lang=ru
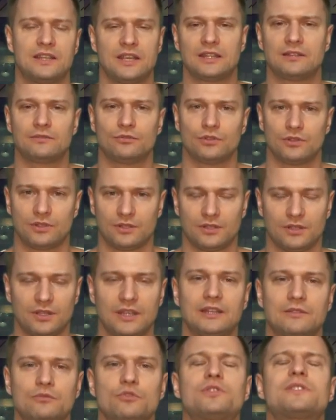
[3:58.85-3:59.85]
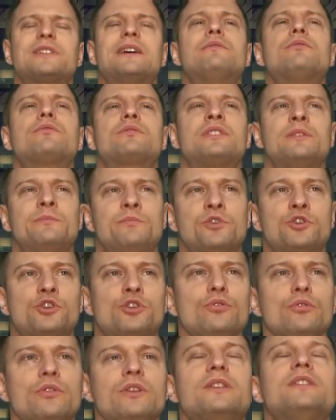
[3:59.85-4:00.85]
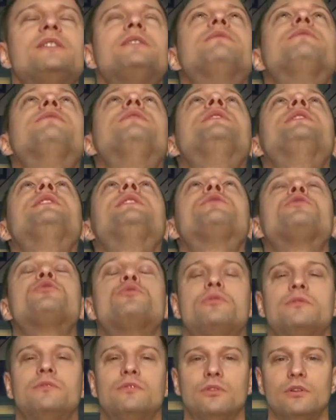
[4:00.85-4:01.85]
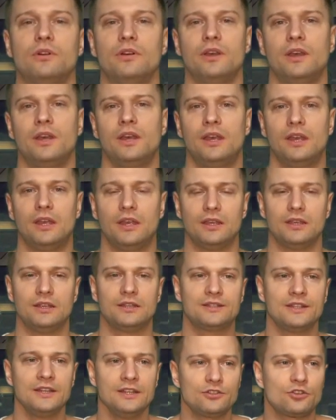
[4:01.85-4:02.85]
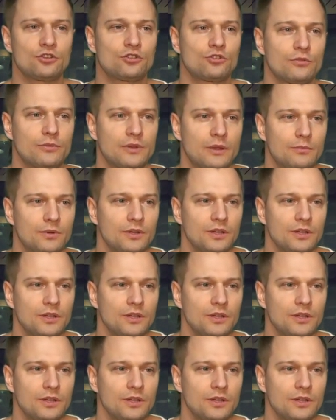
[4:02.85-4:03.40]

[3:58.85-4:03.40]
я, тв, э, я твой разговор запишу и выложу его. И знаете, что у меня